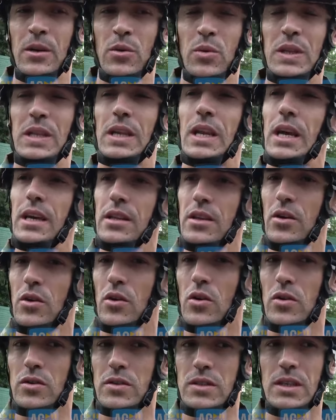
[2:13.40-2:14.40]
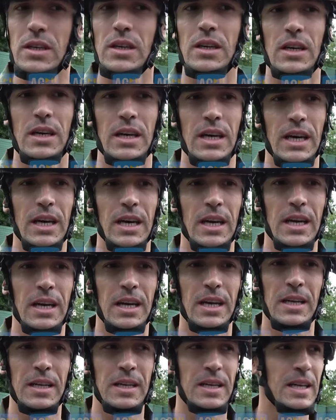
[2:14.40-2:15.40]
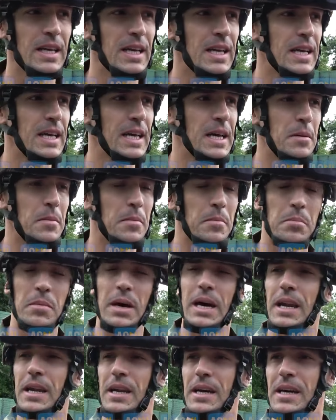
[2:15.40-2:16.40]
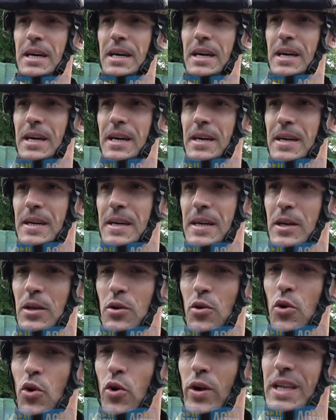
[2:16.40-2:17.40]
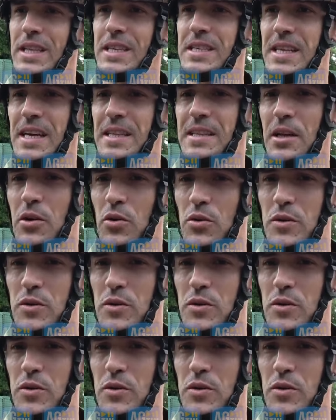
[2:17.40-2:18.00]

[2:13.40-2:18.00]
quindi Lady Rose eh, eh, per, eh, in onore di Santa